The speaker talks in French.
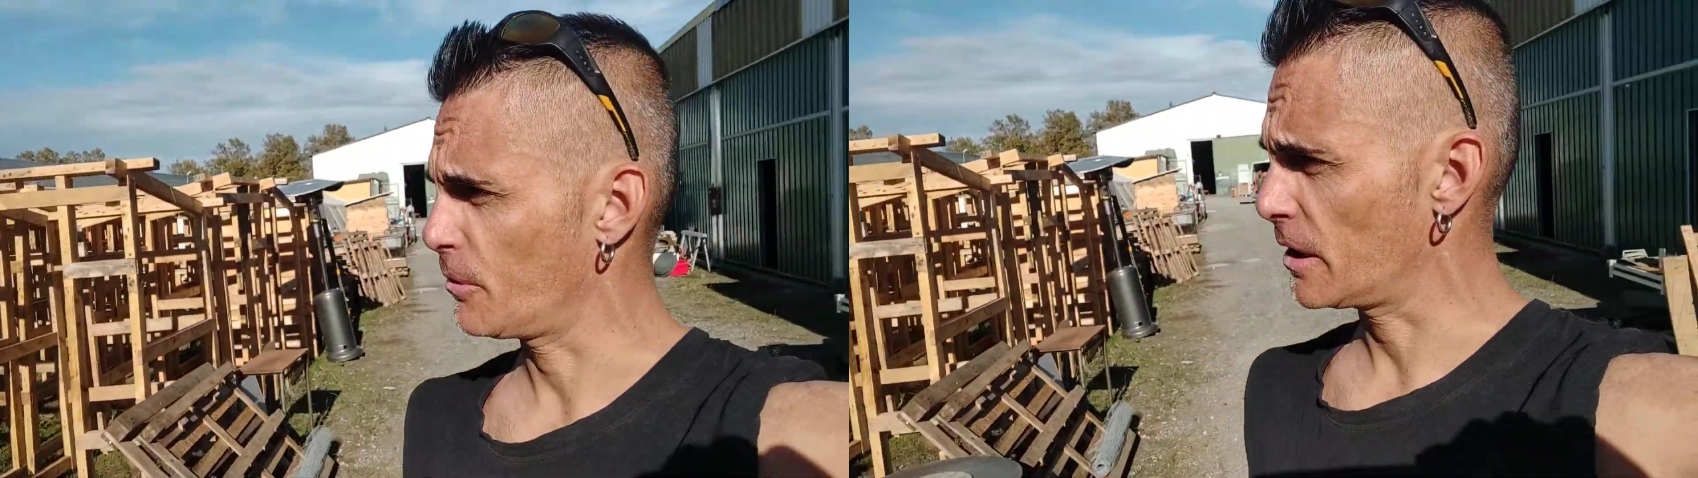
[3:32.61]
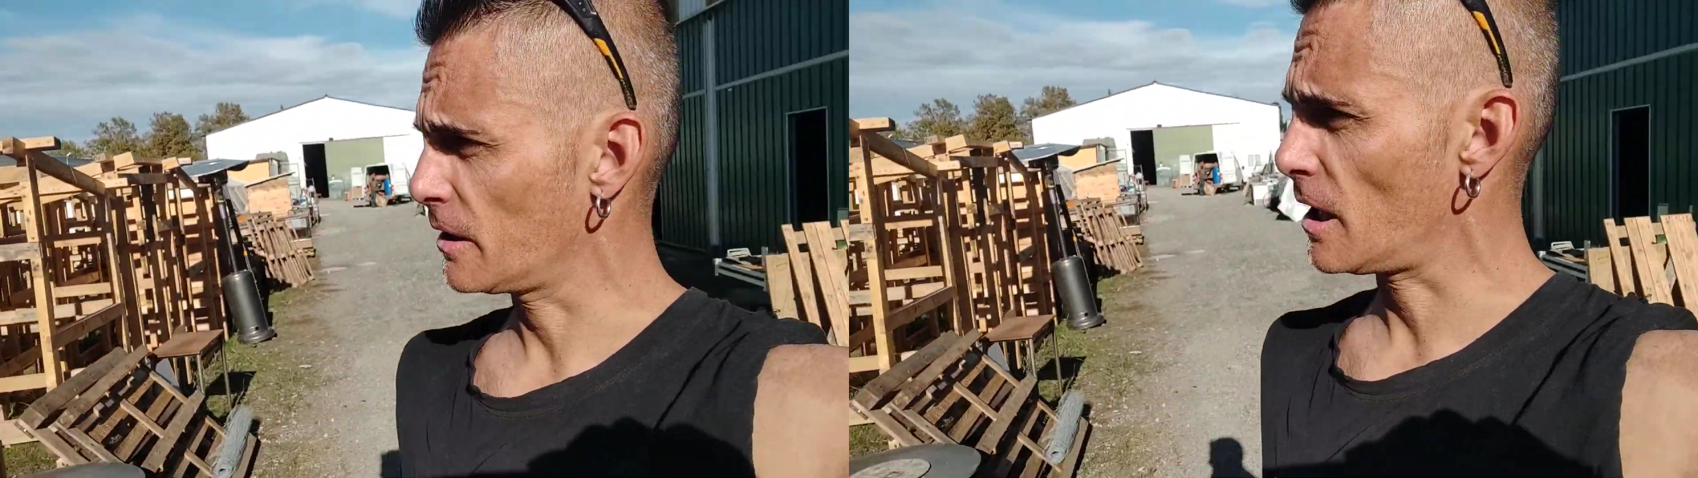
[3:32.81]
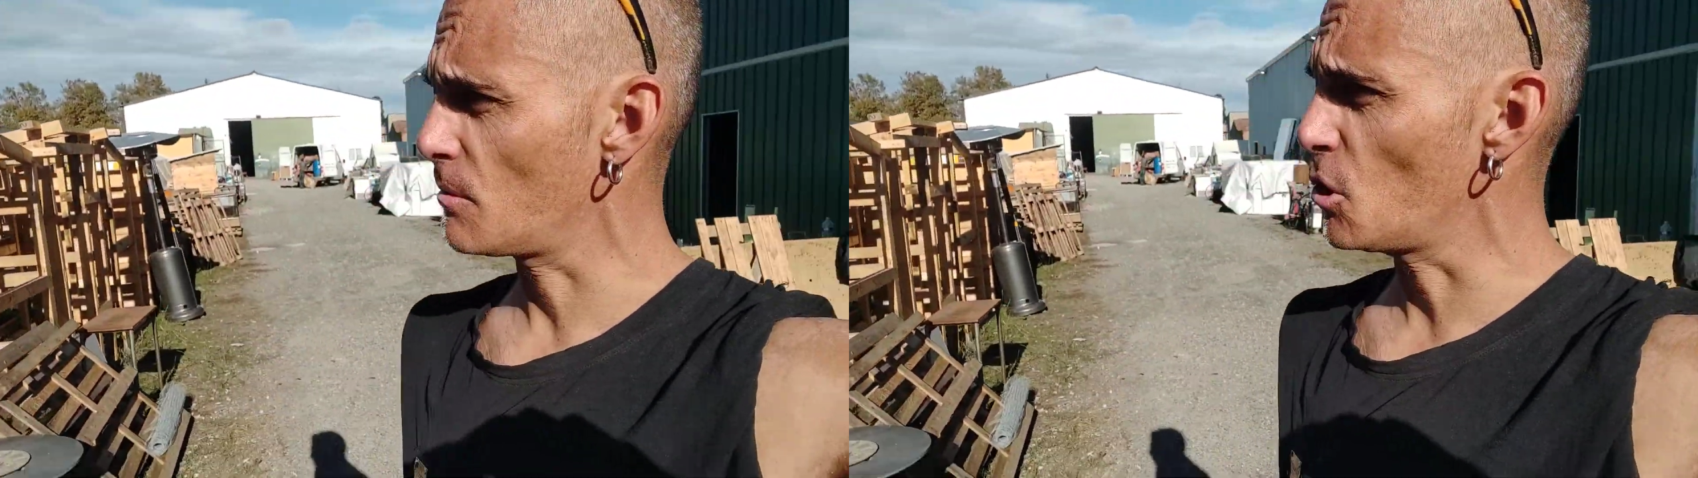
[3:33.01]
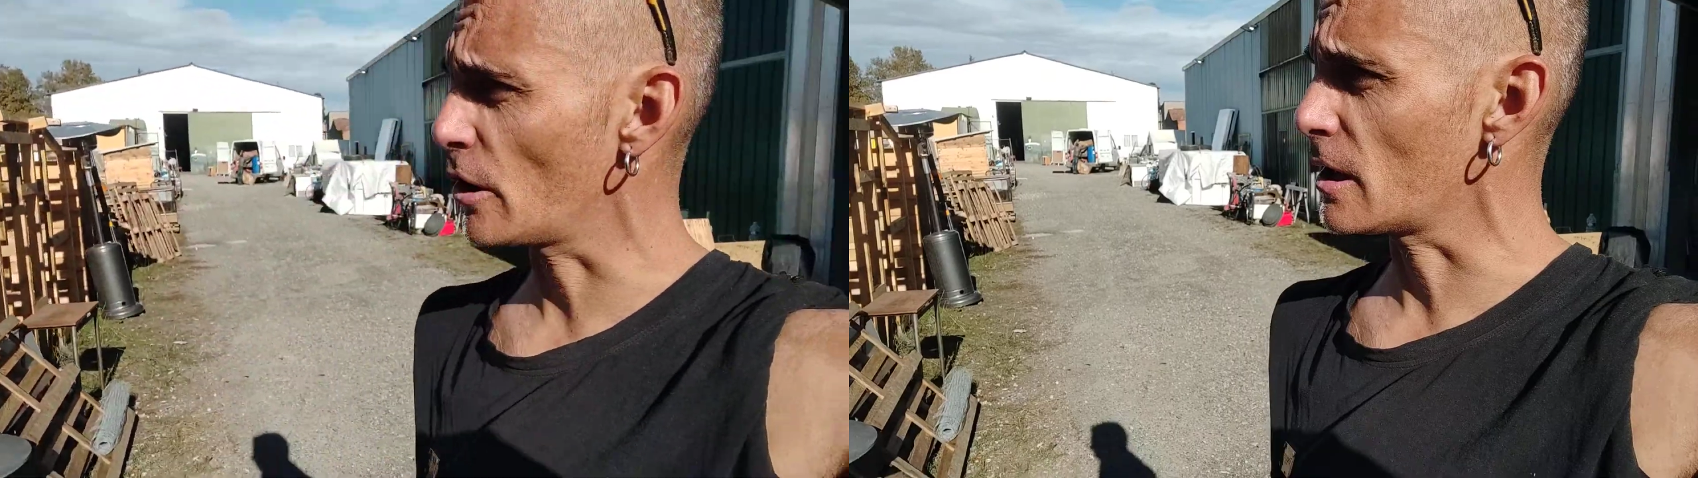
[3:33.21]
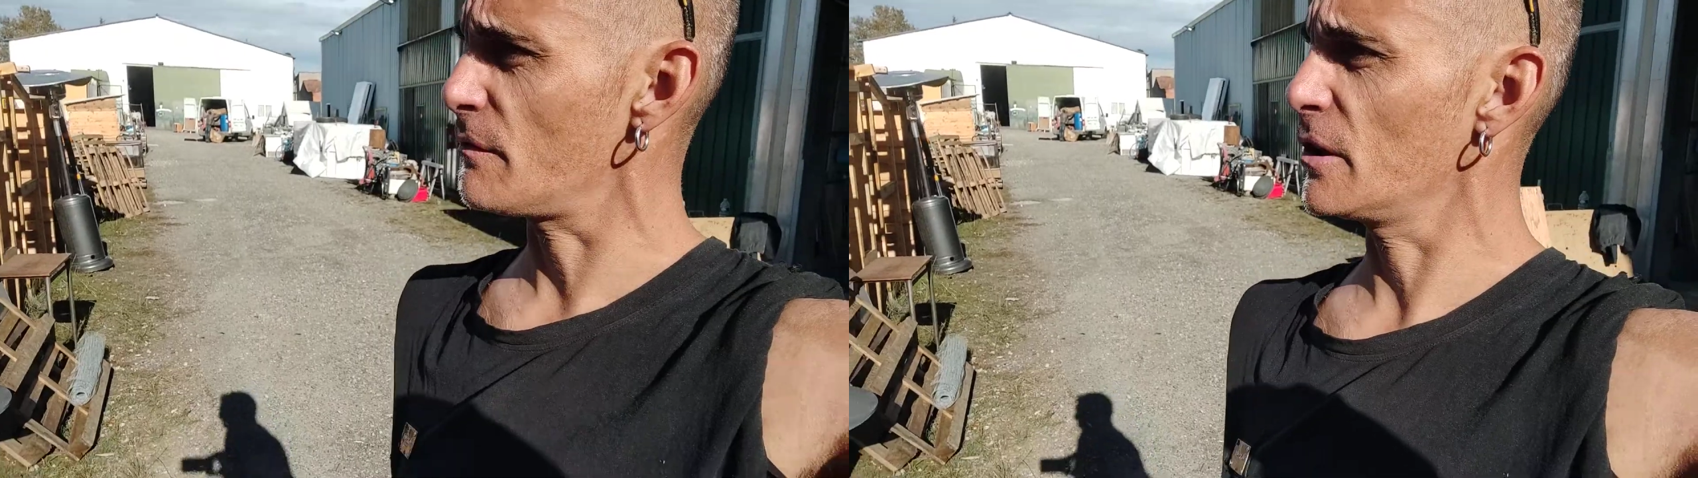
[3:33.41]
peut-être aller boire
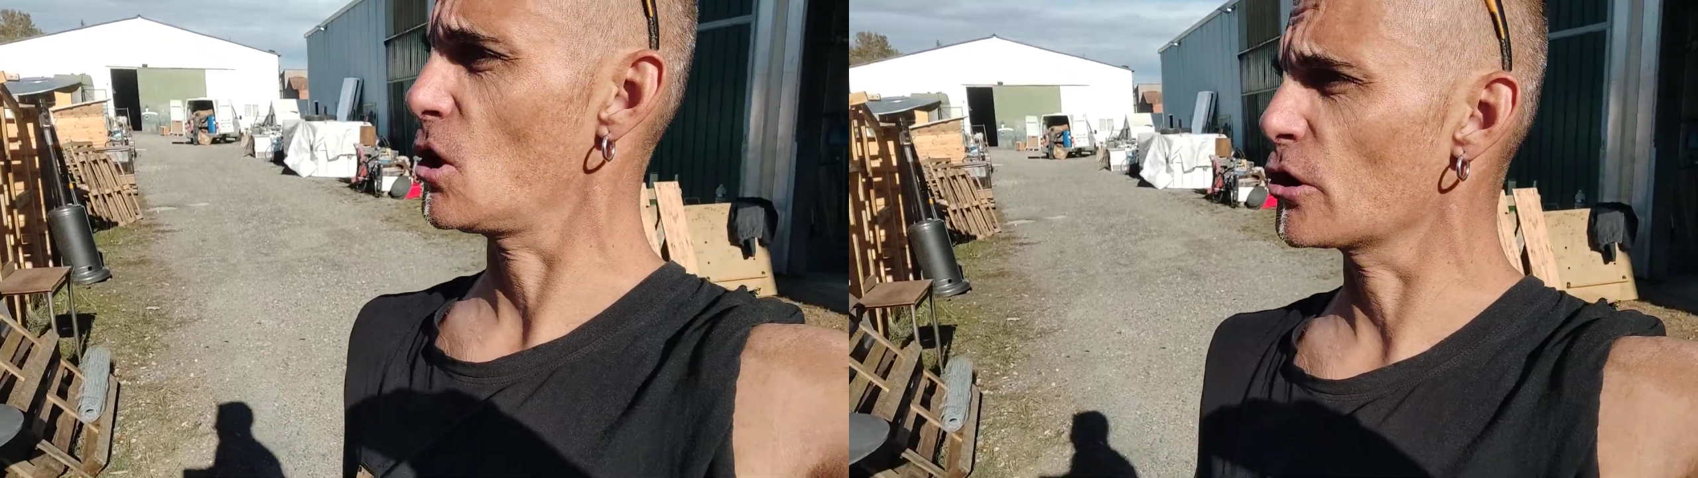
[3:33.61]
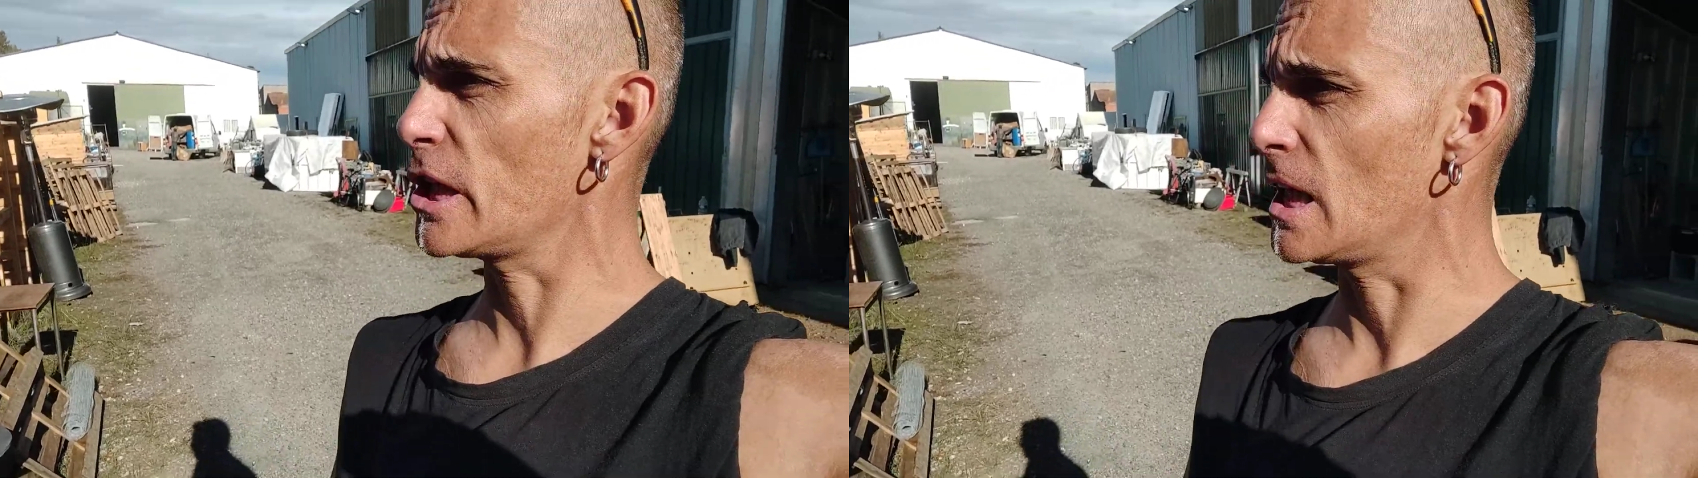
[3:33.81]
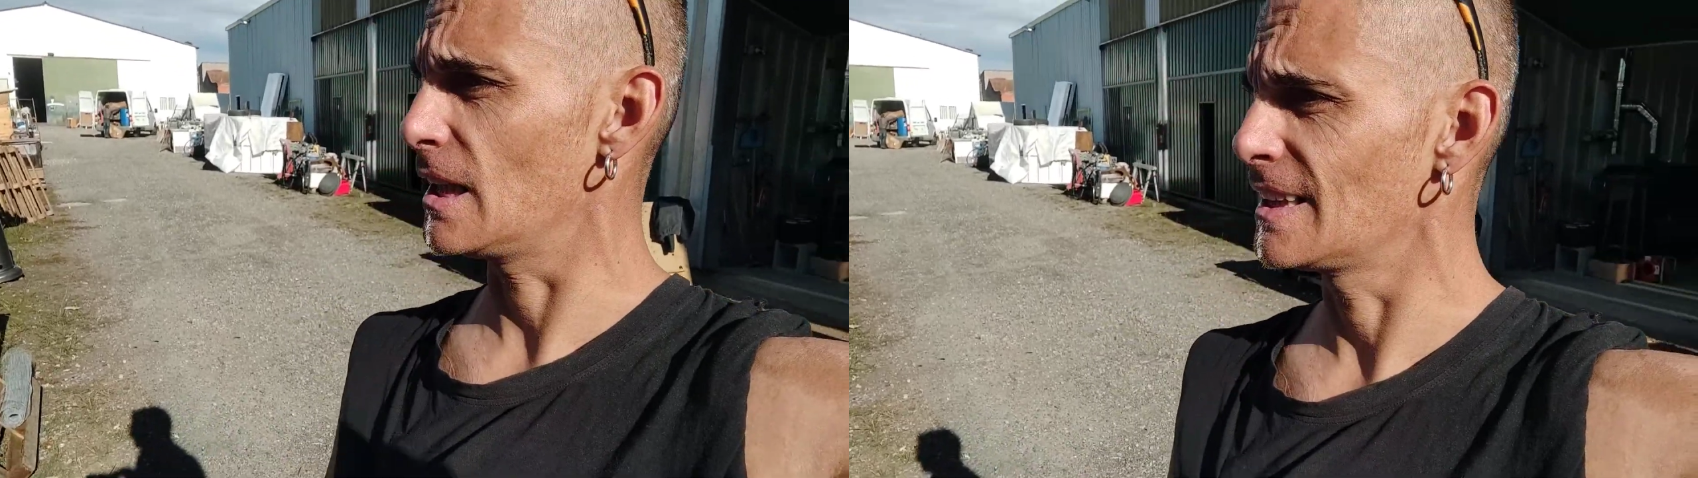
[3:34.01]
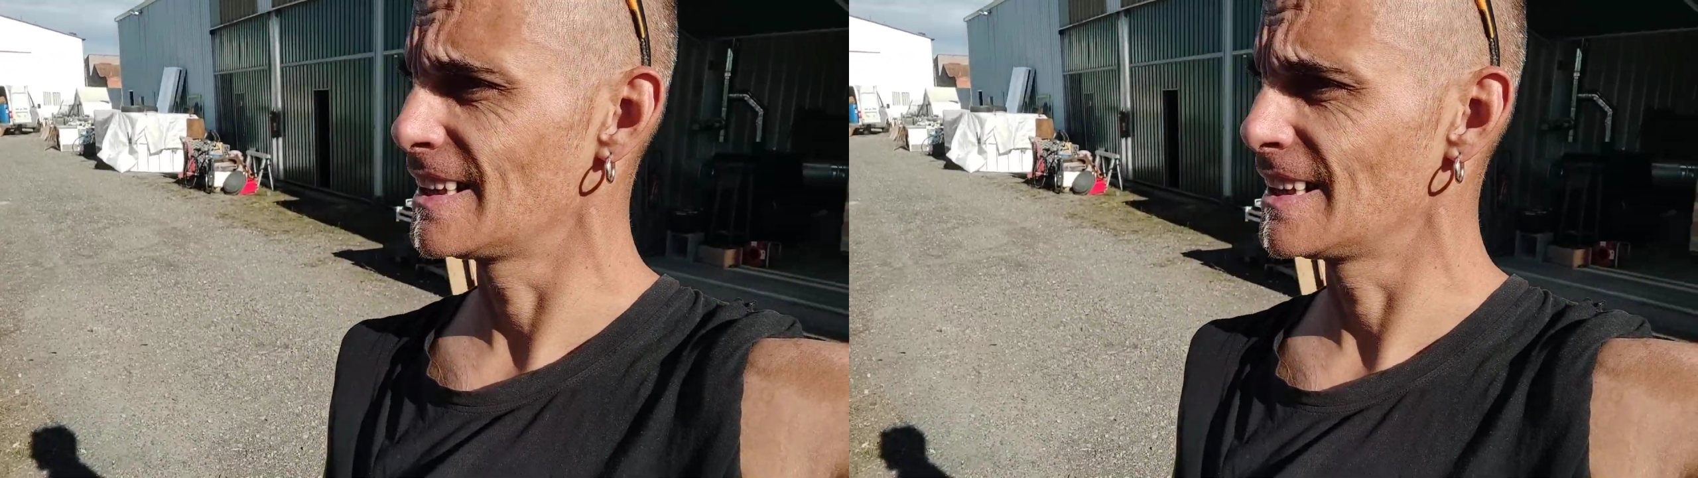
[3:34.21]
un café tranquille.